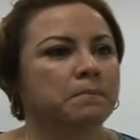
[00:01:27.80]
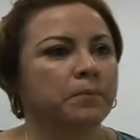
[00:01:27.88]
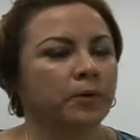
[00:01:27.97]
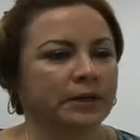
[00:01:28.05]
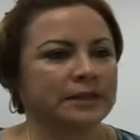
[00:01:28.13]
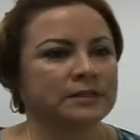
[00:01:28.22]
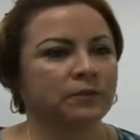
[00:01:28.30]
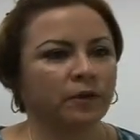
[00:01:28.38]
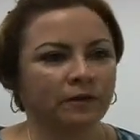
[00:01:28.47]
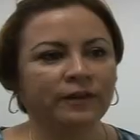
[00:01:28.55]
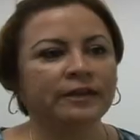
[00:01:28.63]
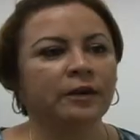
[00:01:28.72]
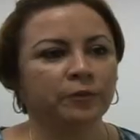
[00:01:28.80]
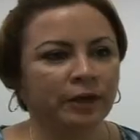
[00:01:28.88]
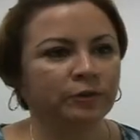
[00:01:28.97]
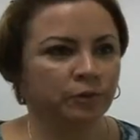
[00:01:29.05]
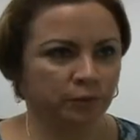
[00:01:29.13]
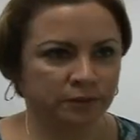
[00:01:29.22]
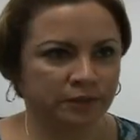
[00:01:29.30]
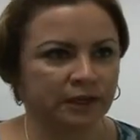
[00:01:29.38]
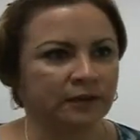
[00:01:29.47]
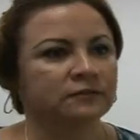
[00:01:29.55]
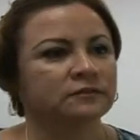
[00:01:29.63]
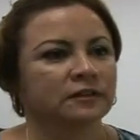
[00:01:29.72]
porque se vuelve ya una
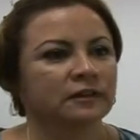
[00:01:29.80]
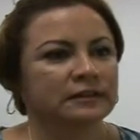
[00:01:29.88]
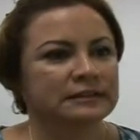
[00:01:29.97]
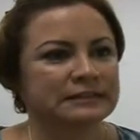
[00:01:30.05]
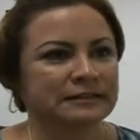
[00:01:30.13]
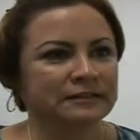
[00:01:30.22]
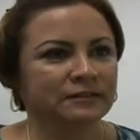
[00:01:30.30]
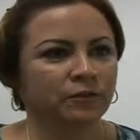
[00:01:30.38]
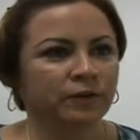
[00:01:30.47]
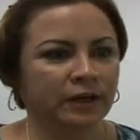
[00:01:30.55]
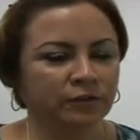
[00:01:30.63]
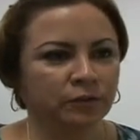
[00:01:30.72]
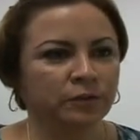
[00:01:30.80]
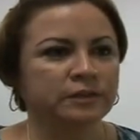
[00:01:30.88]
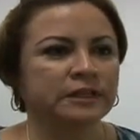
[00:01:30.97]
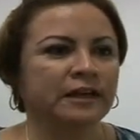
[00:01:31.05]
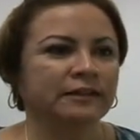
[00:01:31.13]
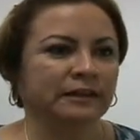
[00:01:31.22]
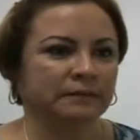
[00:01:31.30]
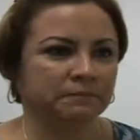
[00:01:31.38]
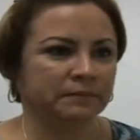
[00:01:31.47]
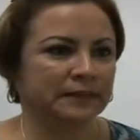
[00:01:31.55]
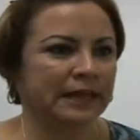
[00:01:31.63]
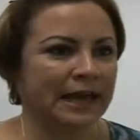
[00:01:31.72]
industria, ¿sí? Una industria de,
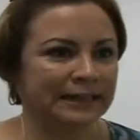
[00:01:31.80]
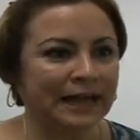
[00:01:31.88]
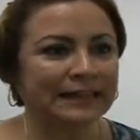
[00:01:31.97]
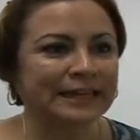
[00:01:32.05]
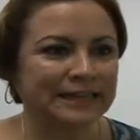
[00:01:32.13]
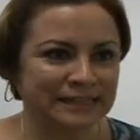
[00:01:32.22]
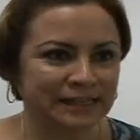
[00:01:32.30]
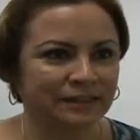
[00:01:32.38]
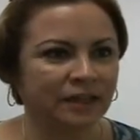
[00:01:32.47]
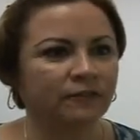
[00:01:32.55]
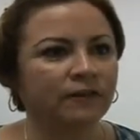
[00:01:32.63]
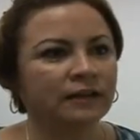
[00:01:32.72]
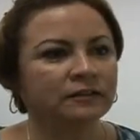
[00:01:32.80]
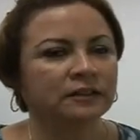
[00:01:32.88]
de adquisitiva